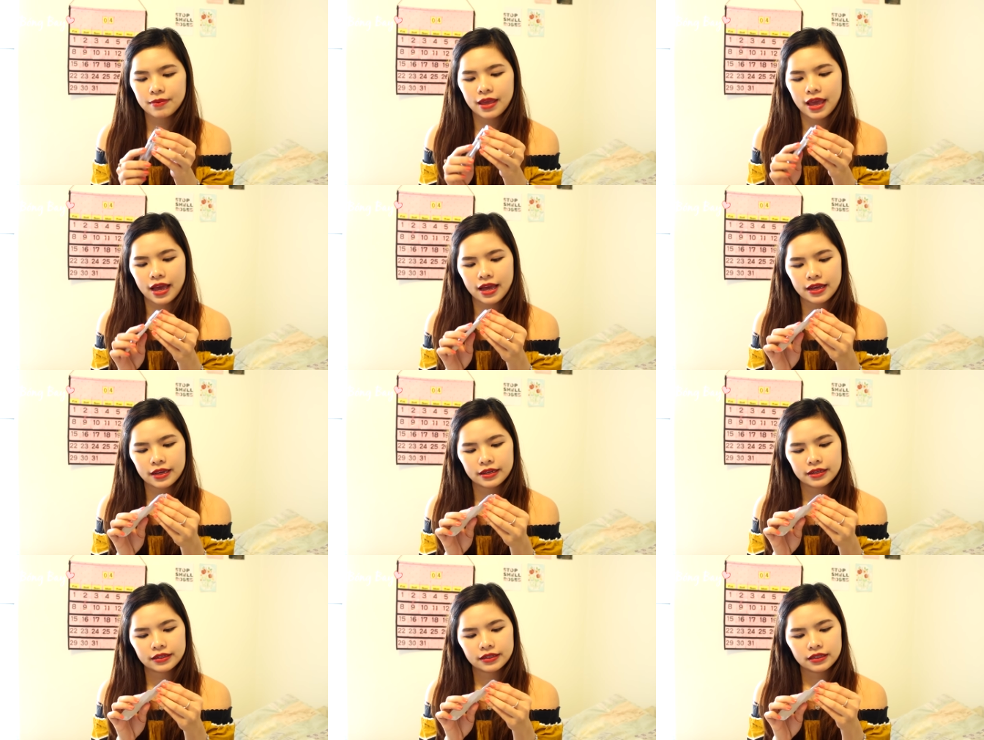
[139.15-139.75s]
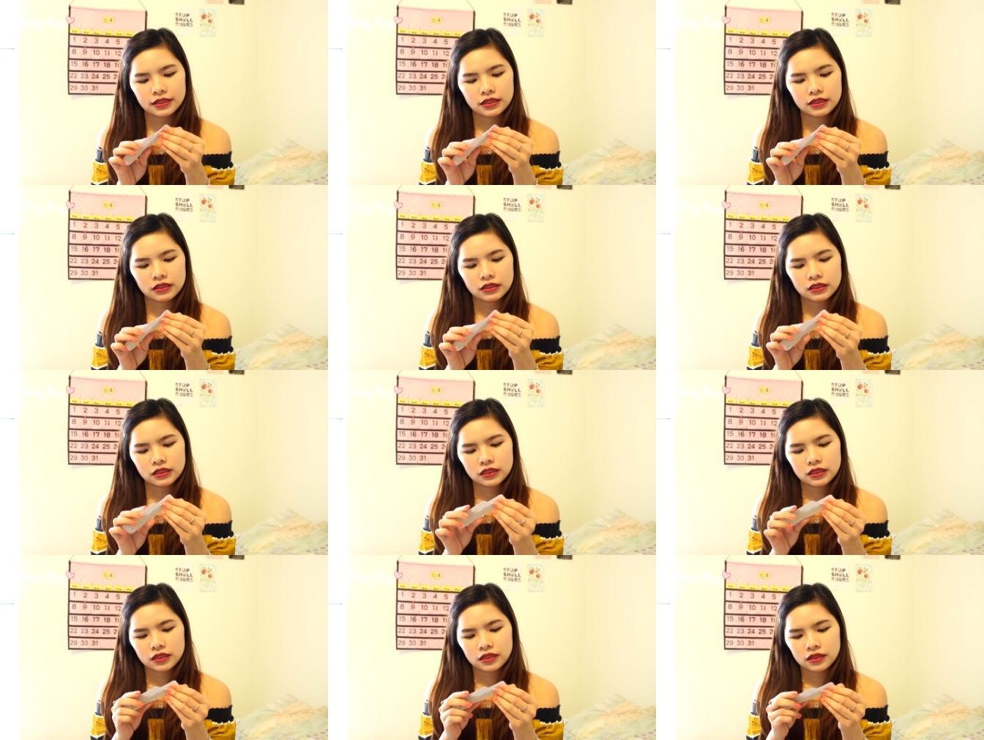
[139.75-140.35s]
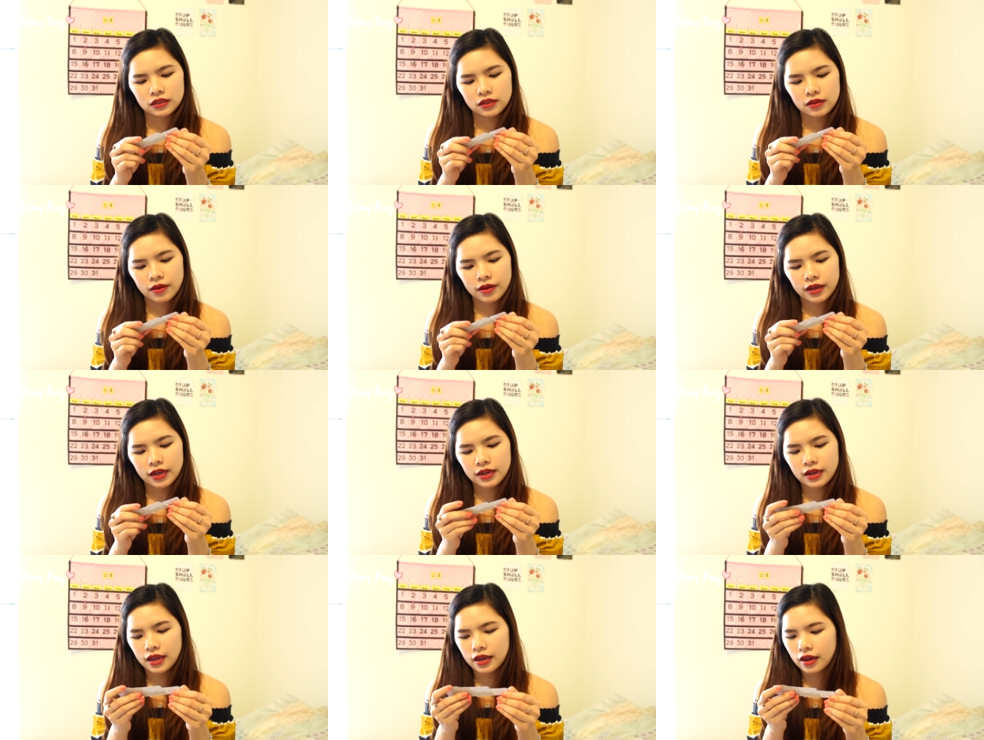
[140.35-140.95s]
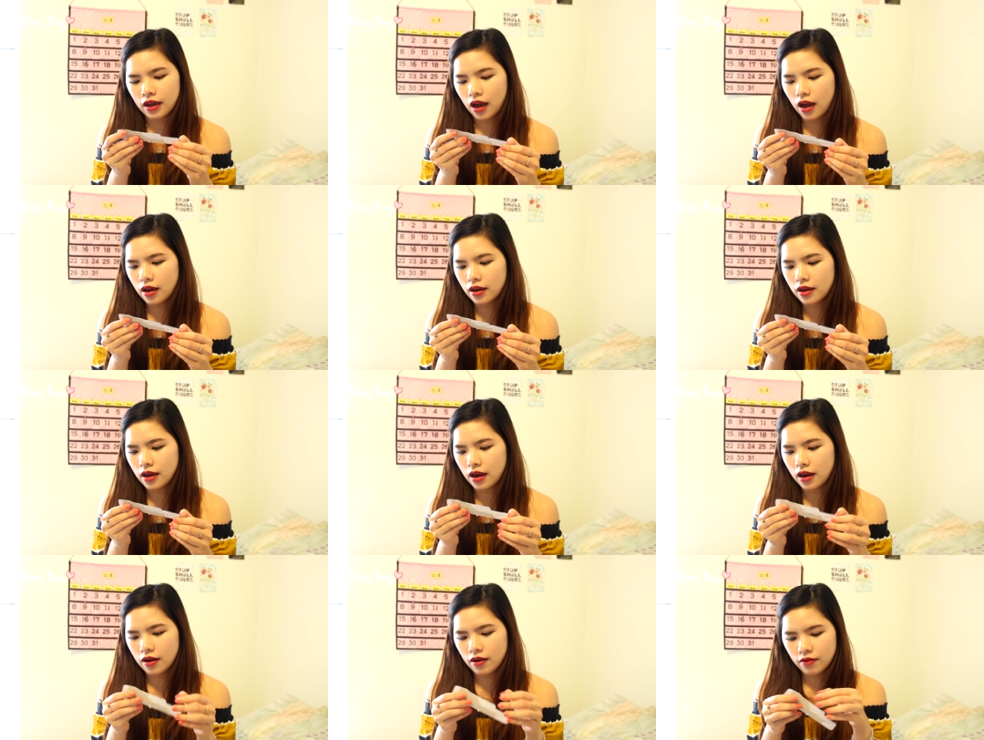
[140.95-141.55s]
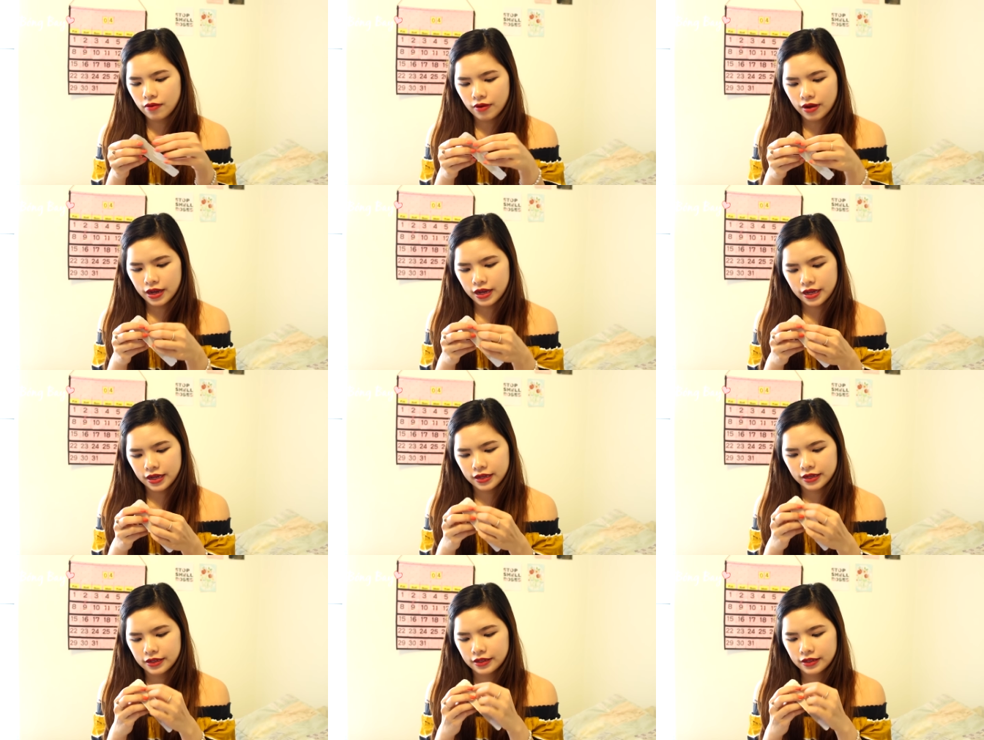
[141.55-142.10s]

nha Rồi cái này khó gỡ quá